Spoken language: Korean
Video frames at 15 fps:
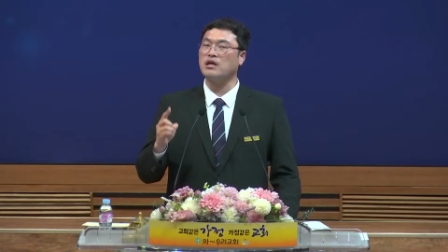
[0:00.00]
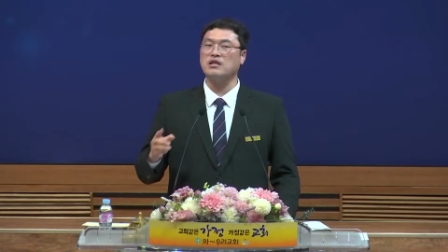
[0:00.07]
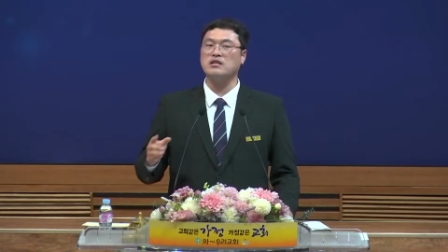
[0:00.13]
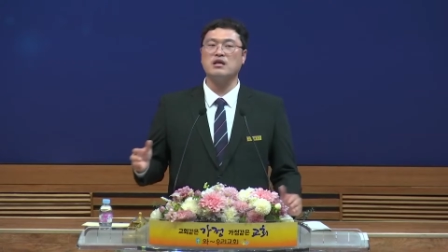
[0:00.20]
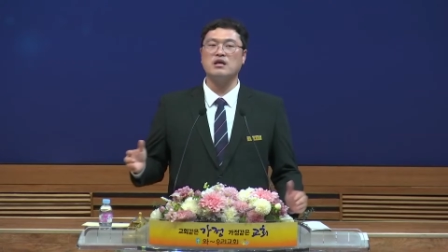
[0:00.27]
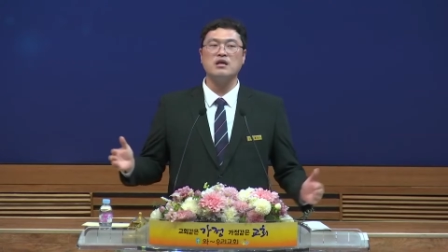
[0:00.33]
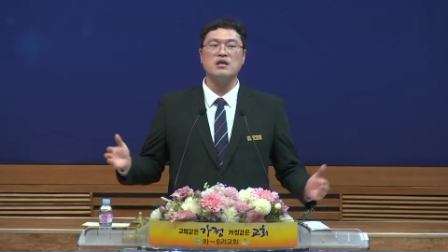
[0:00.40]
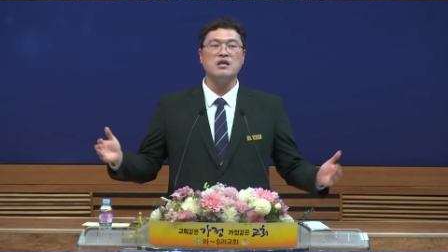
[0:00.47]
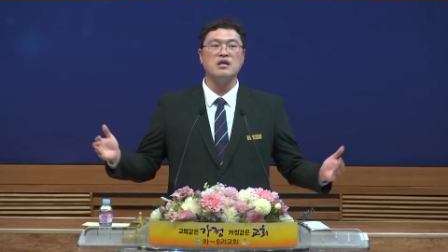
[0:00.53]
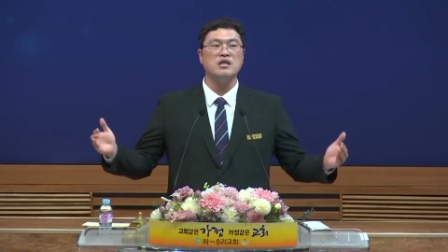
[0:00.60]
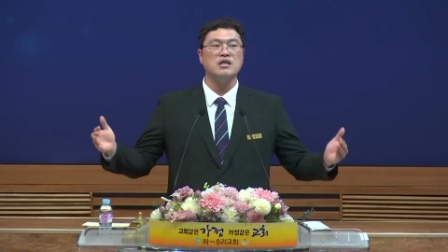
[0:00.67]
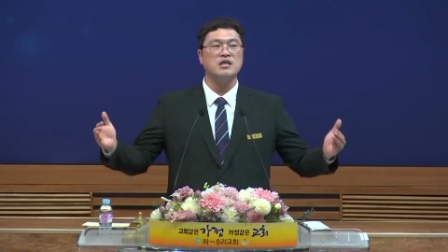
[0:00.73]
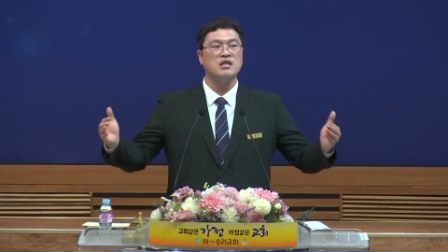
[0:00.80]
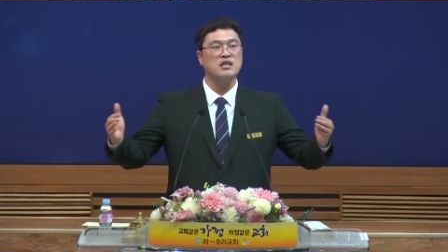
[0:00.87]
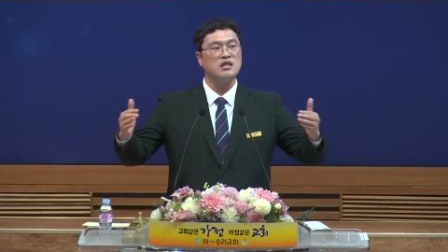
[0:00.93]
이내
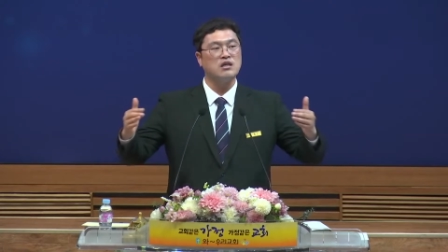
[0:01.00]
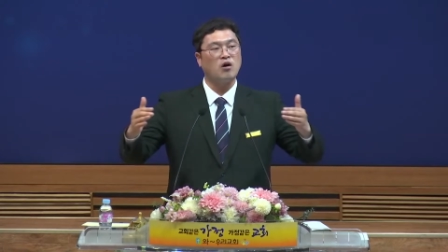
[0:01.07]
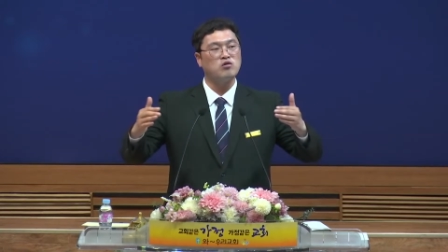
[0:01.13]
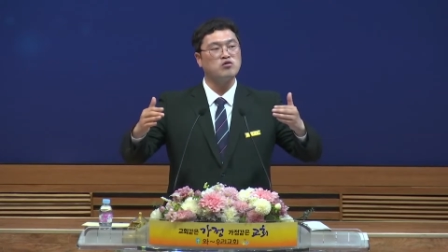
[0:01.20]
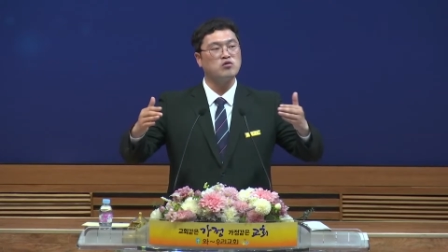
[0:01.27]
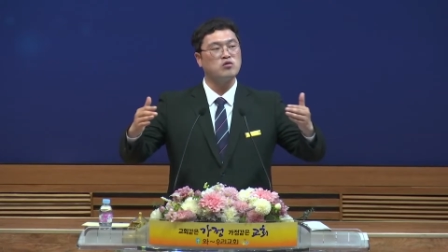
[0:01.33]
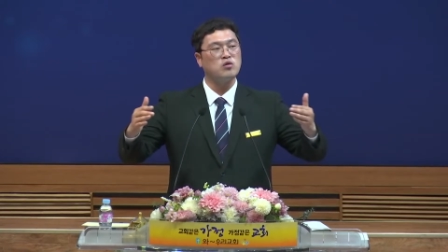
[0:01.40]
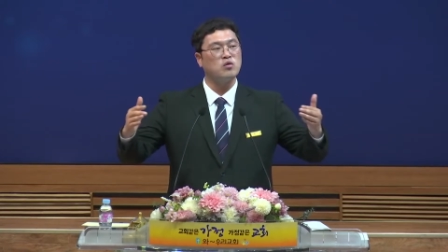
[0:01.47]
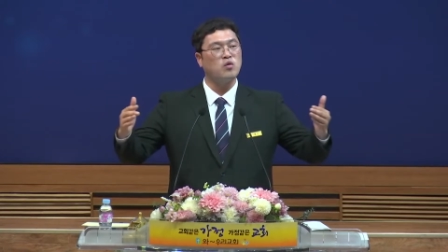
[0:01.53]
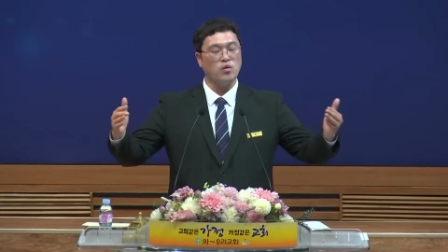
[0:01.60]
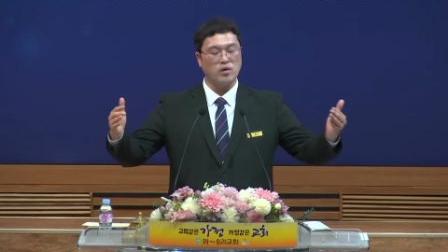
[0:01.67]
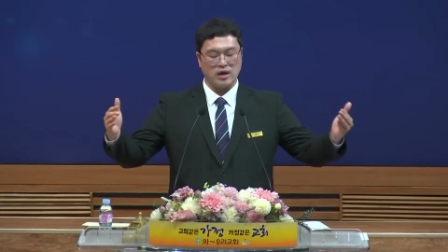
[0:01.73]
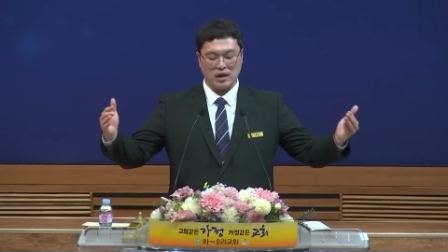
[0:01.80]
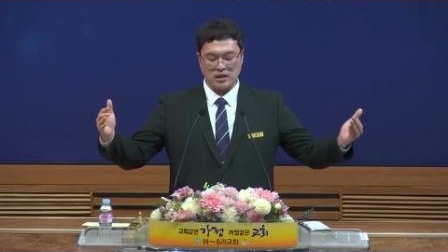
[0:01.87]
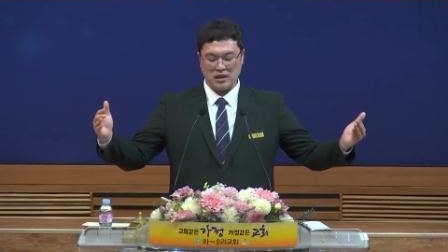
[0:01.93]
이 어두웠던
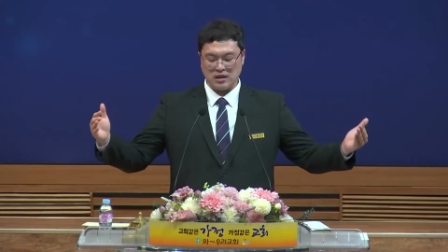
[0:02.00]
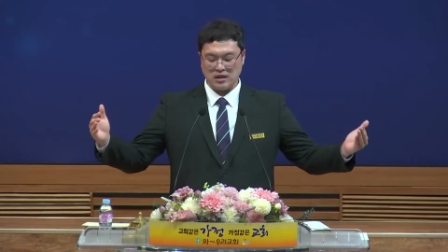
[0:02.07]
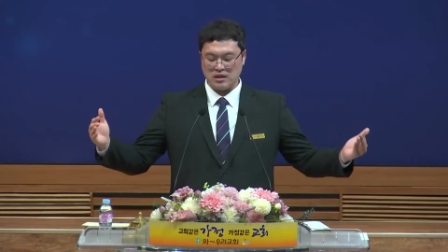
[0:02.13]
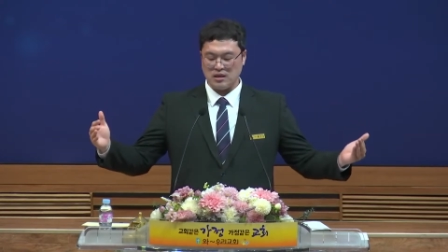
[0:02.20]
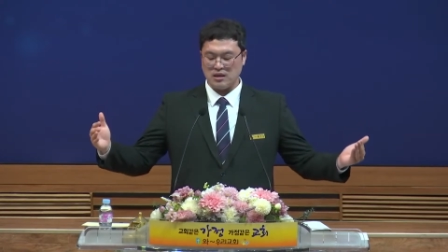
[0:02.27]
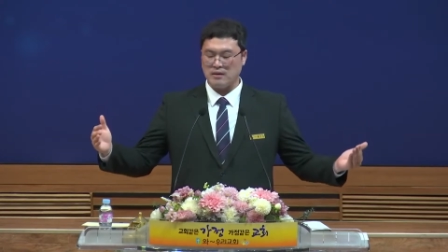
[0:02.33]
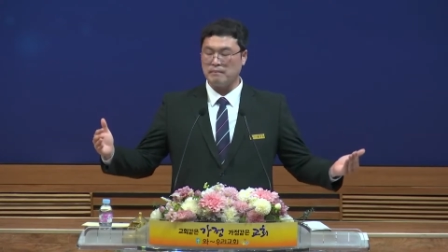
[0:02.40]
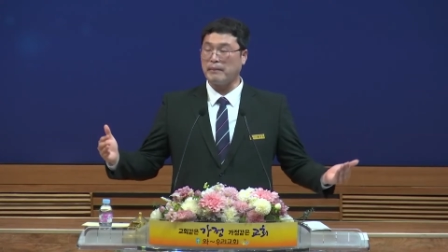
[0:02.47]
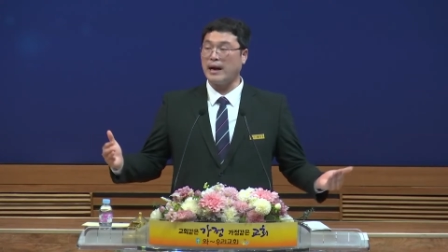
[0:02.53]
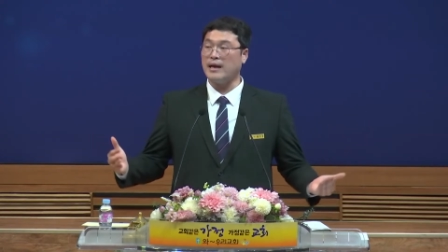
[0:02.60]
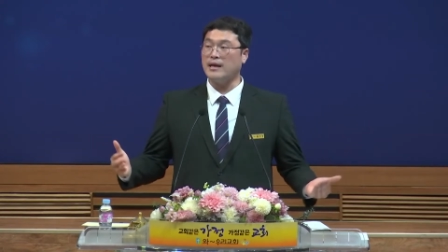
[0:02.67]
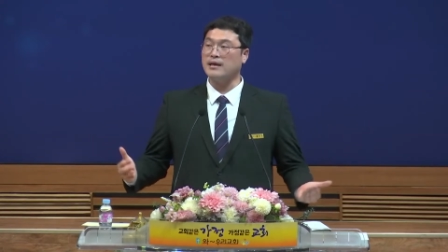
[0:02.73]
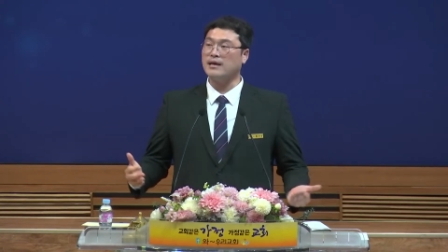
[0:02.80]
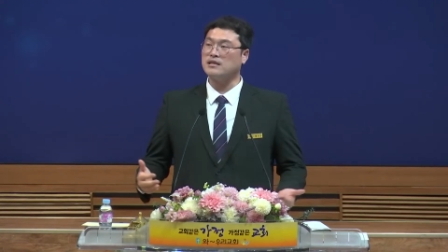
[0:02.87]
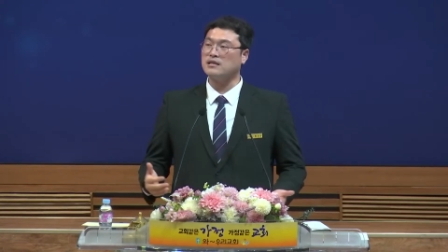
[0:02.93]
공간이
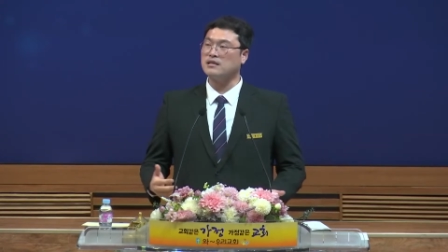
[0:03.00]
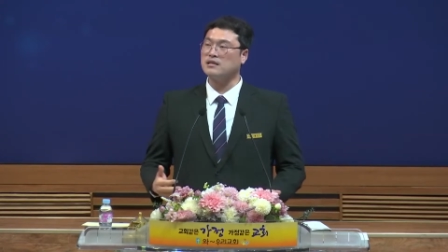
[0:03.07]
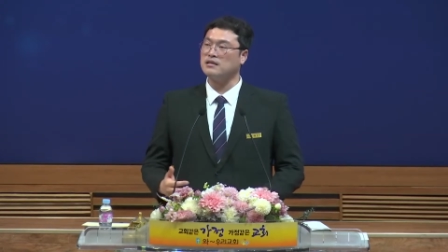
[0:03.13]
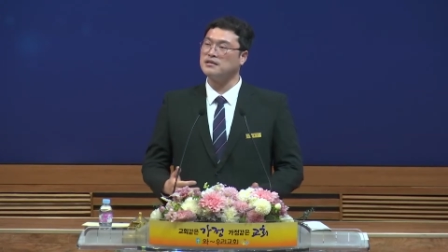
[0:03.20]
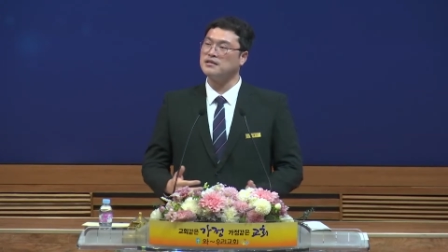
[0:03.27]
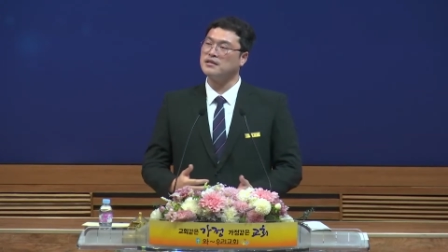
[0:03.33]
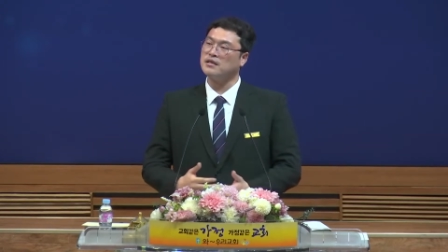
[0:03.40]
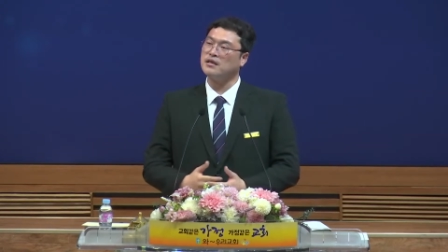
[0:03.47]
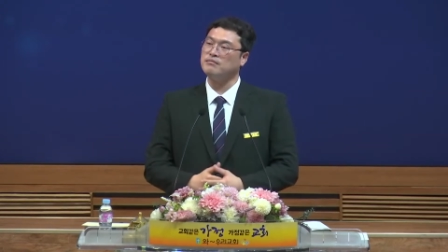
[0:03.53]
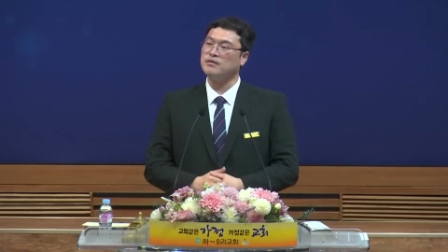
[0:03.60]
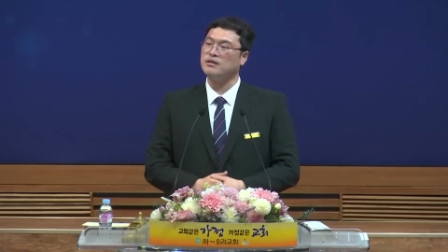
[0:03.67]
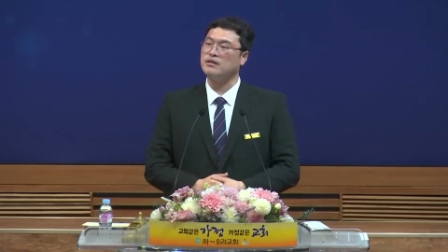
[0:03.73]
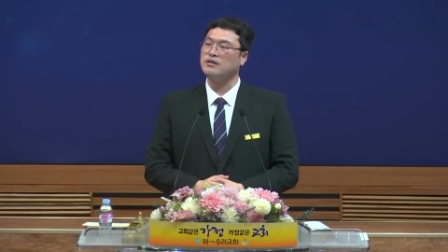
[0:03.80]
밝아지기 시작합니다.